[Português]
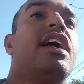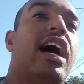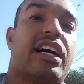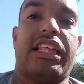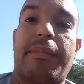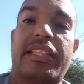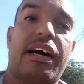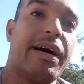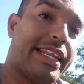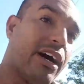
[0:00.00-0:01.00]
A Tabata
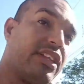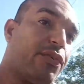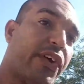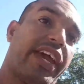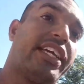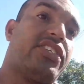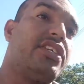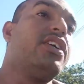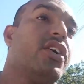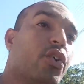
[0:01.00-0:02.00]
Amaral defende
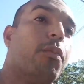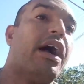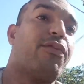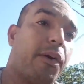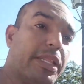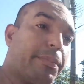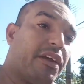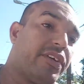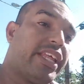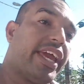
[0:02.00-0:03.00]
uma reforma da
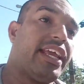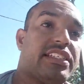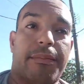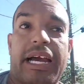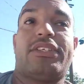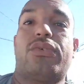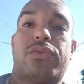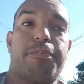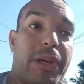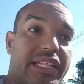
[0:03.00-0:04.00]
Previdência, mas o
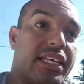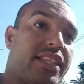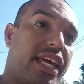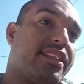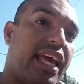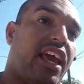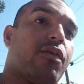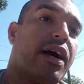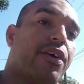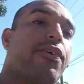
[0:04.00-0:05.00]
PDT tem
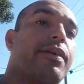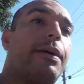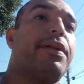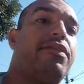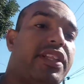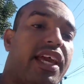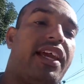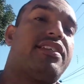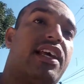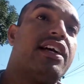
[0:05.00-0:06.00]
uma reforma da
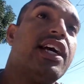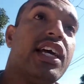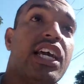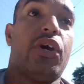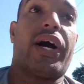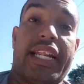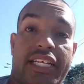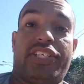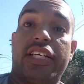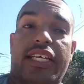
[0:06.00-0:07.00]
Previdência. Eu
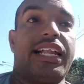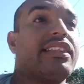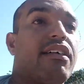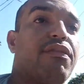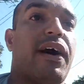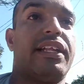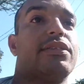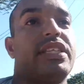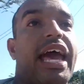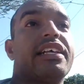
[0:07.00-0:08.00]
acredito que ela estava
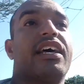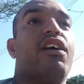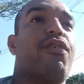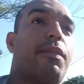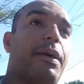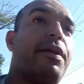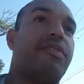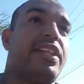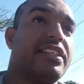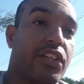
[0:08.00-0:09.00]
falando dessa reforma da
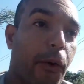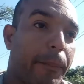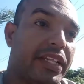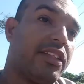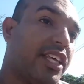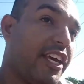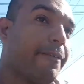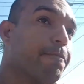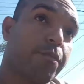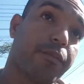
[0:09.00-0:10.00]
Previdência do PDT.
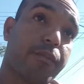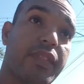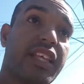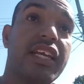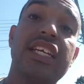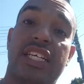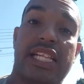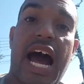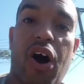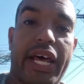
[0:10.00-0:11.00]
E
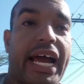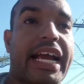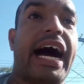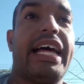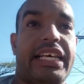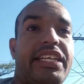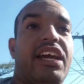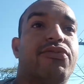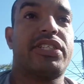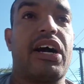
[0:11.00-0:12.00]
na hora H ela
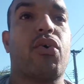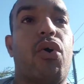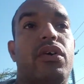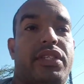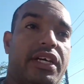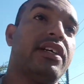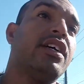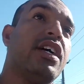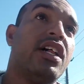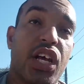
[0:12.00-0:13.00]
iria votar contra.
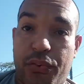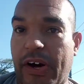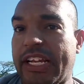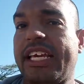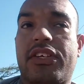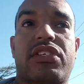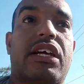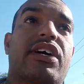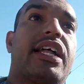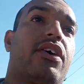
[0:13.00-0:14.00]
Eu falei isso lá
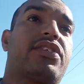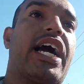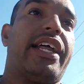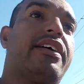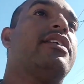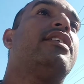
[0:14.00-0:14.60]
no canal dos caras.